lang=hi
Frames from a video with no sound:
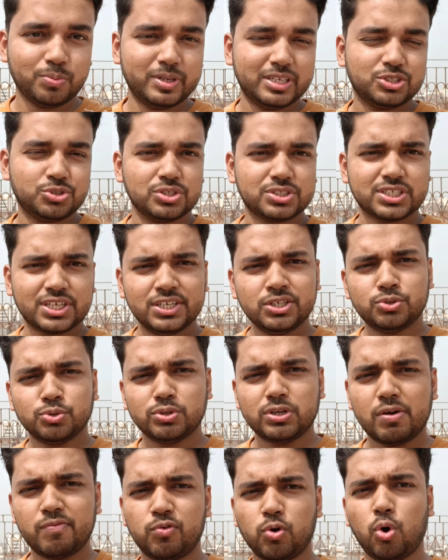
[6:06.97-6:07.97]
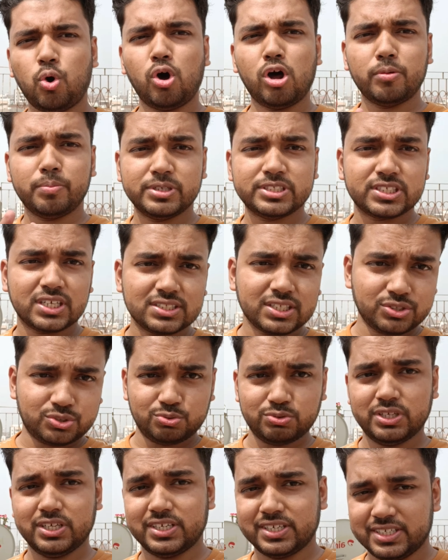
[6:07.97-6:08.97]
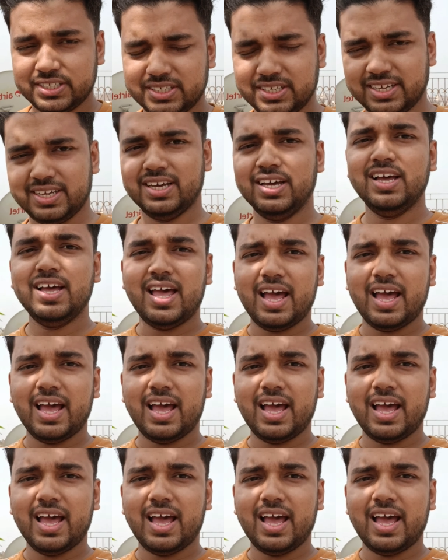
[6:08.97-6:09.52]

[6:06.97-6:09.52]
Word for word: तो मेरी जो स्किन टोन है वो और भी ज़्यादा सुधर गई है